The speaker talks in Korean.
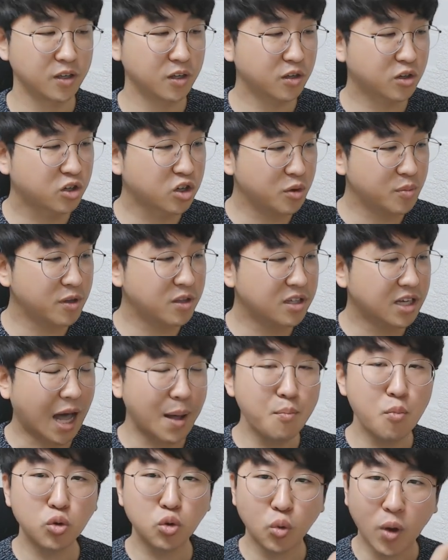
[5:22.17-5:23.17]
그러면은
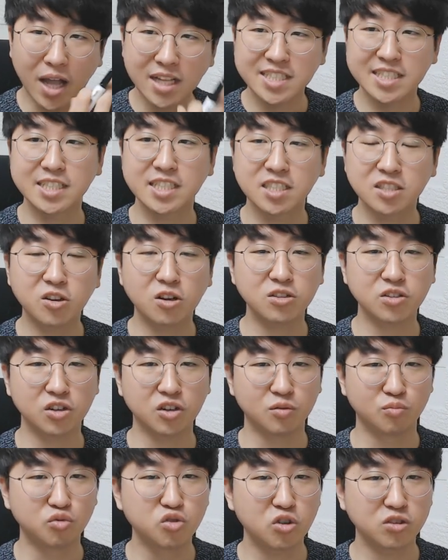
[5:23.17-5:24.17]
감목도 같이
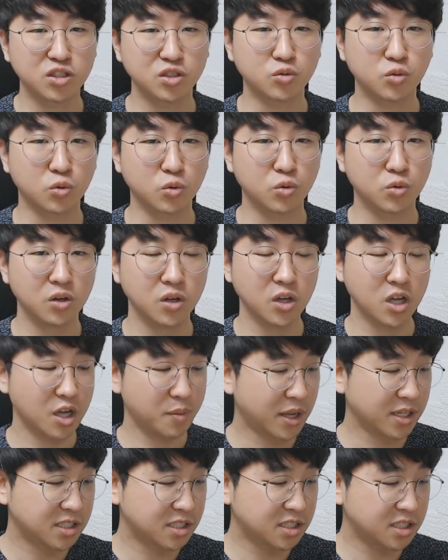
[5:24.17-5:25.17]
쓰러져요 무너지고
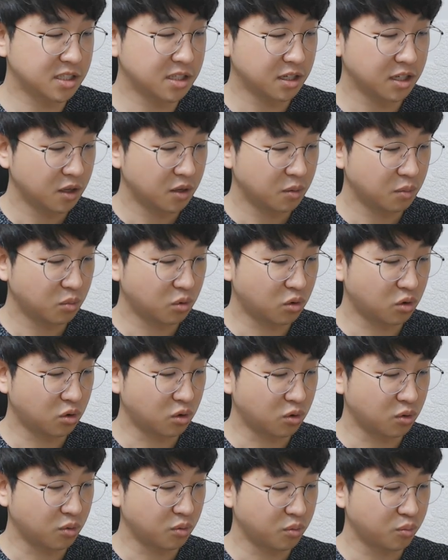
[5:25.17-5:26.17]
마치
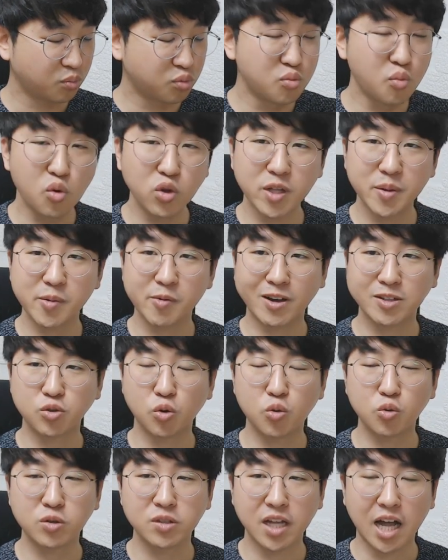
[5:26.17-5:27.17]
뭐 부모님이 와서
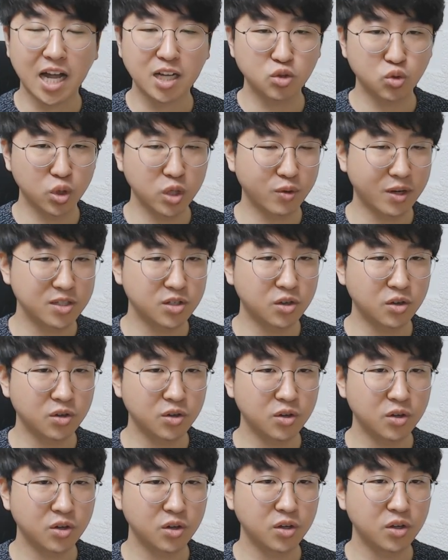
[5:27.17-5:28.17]
혹은 가족이 와서
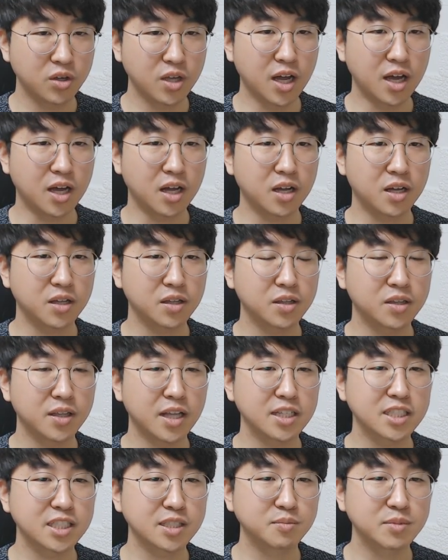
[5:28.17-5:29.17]
야
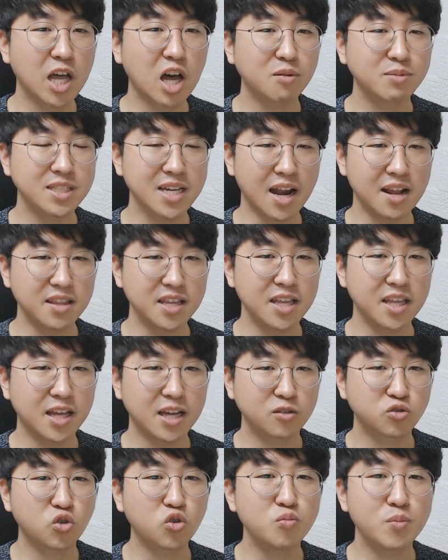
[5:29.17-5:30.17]
나 지금 사업이 잘 안
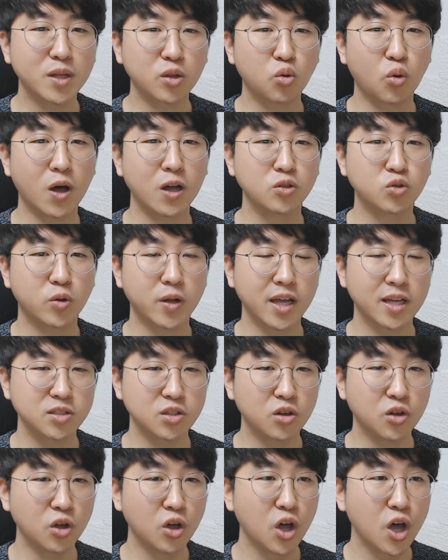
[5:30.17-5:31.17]
되니까 조금만 도와줘라
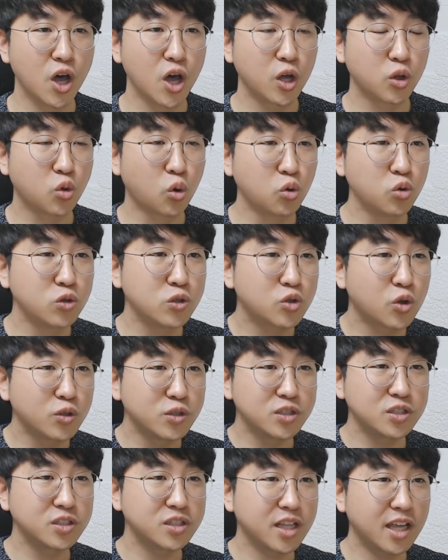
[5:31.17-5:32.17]
해서 돈을
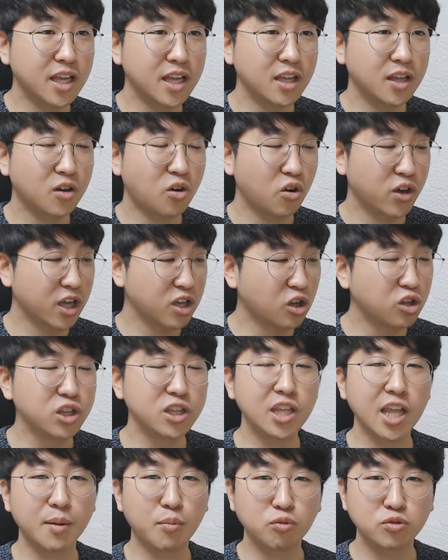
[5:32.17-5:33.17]
줬는데 거기에
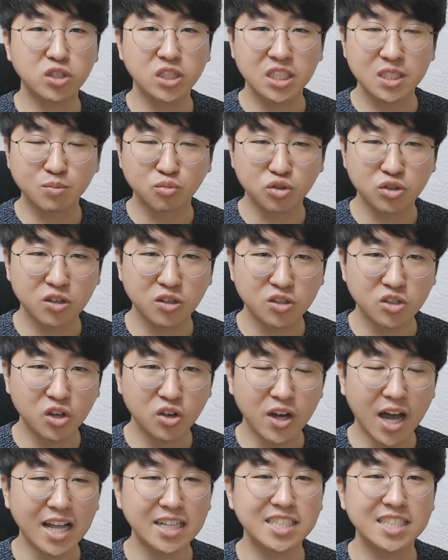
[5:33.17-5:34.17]
연대 보증이
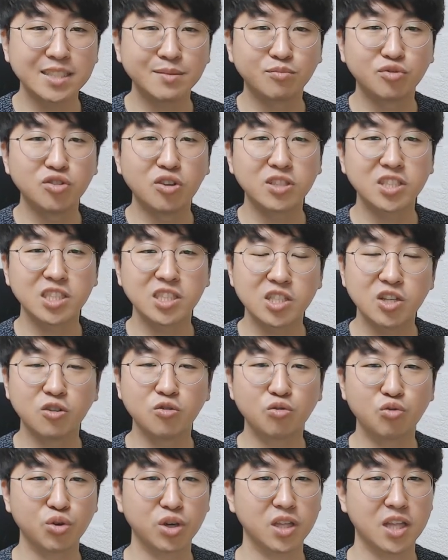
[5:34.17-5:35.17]
묶여서 같이 무너지는
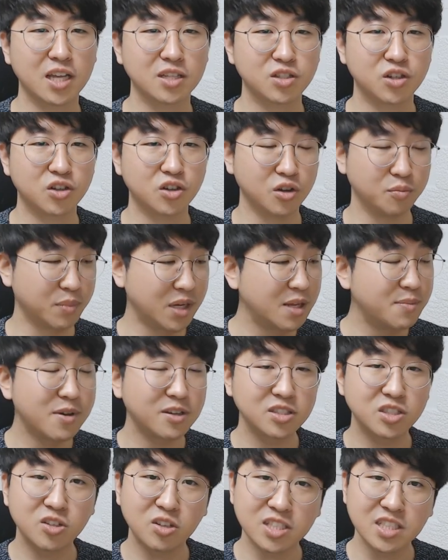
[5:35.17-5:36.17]
형국이 되죠 밀면
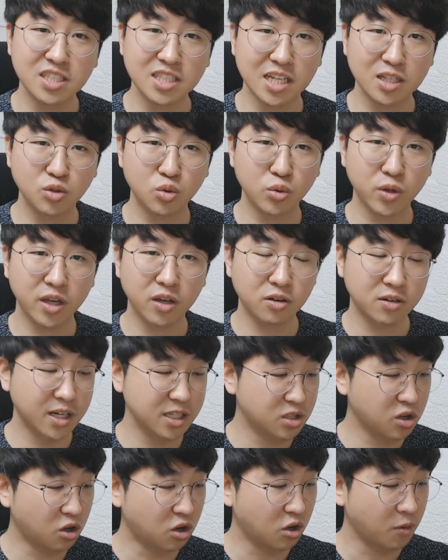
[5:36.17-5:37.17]
쓰러진다는 소리예요
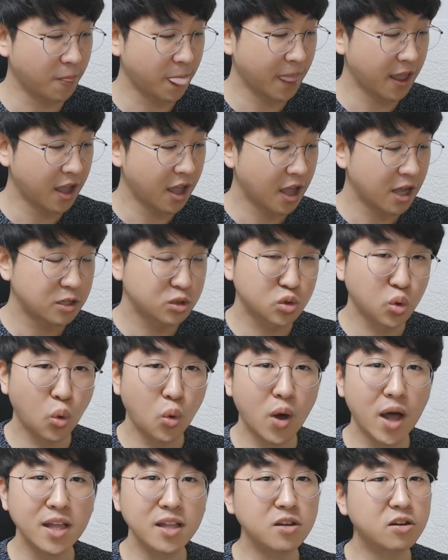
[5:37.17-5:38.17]
그래서
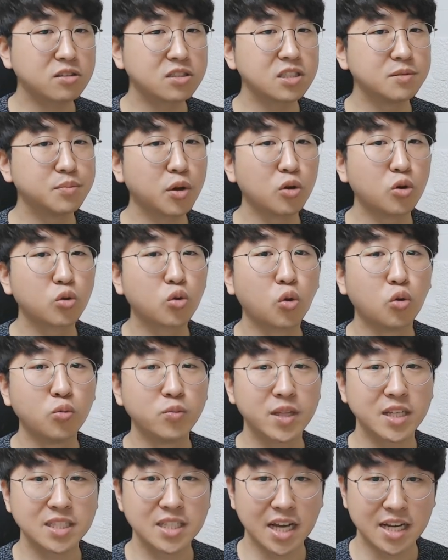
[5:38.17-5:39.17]
조한 것은 별로
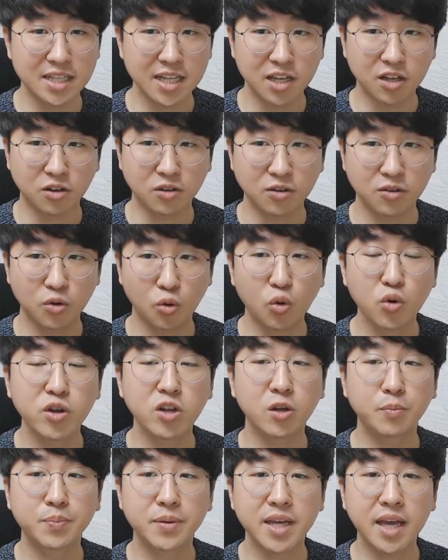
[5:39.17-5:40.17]
도움되지 않아요
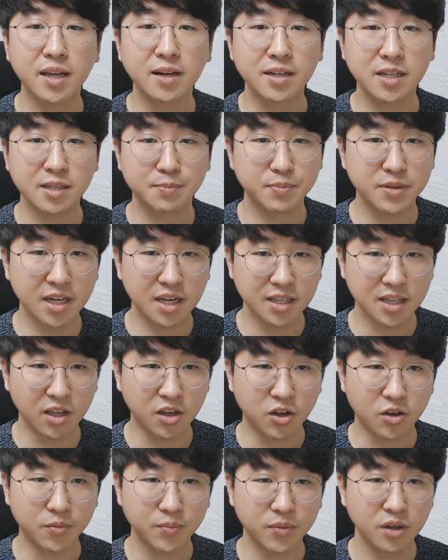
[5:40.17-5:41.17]
오히려 피해를 입히게
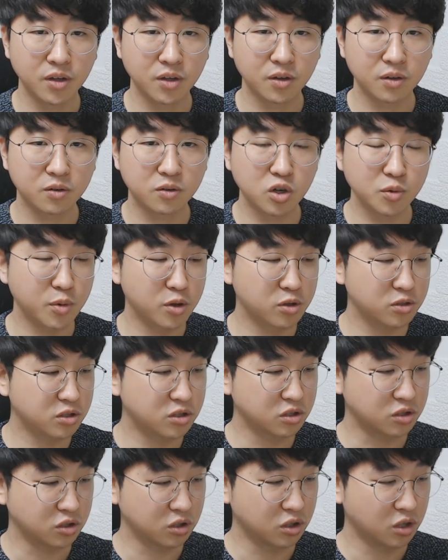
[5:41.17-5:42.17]
돼요
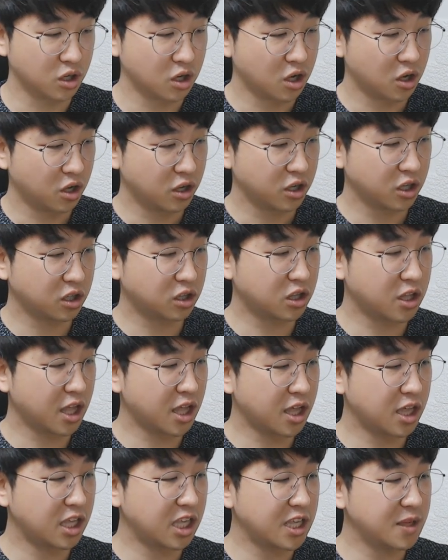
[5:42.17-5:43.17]
그러면은
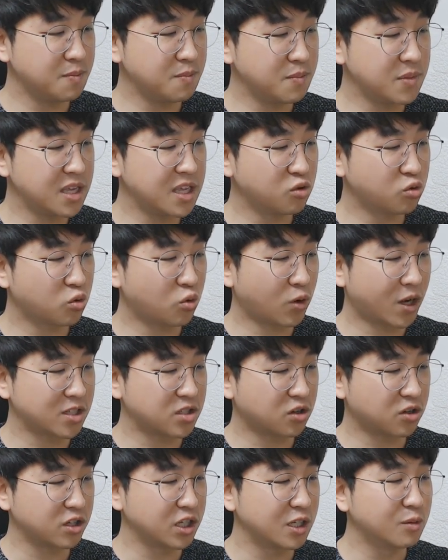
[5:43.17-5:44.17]
이때 임민으로
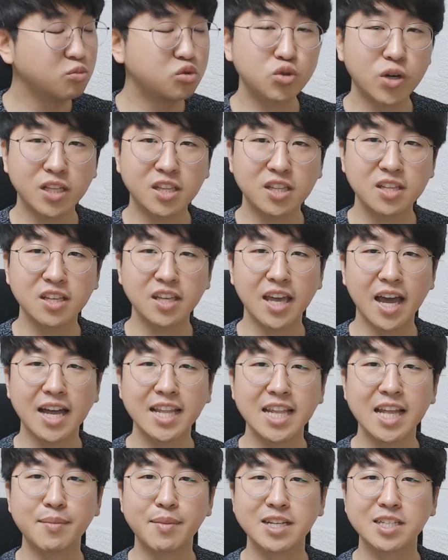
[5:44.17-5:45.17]
와서 임수 같은 게
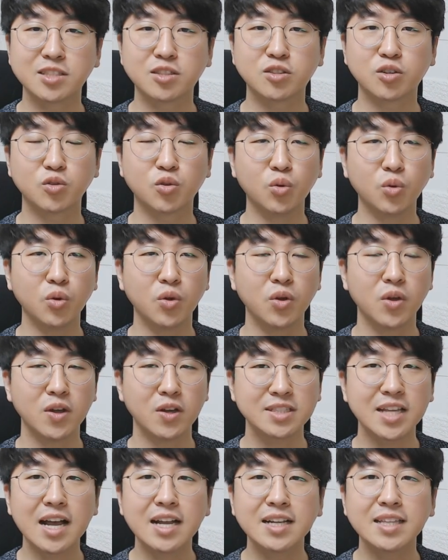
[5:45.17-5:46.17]
하나만 있어도
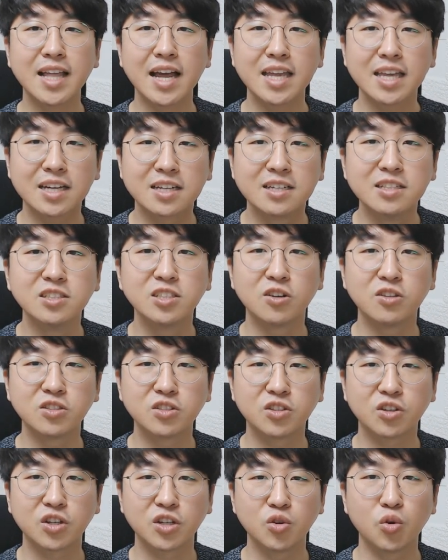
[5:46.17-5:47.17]
상당히
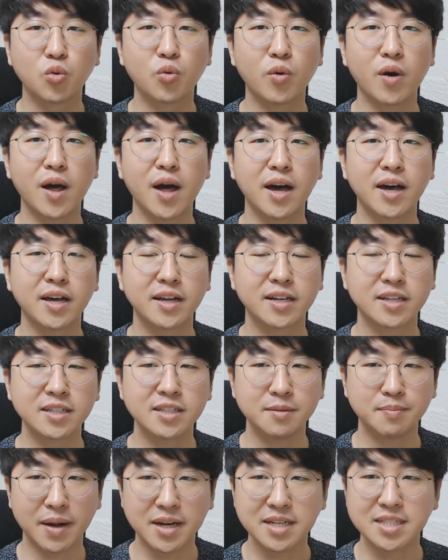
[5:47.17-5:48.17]
긍정적인
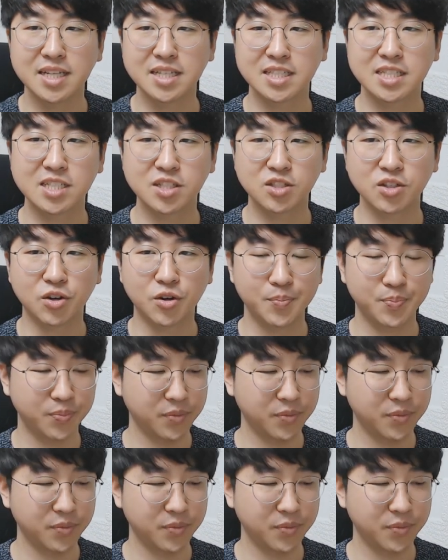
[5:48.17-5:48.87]
효과를 발생시키죠.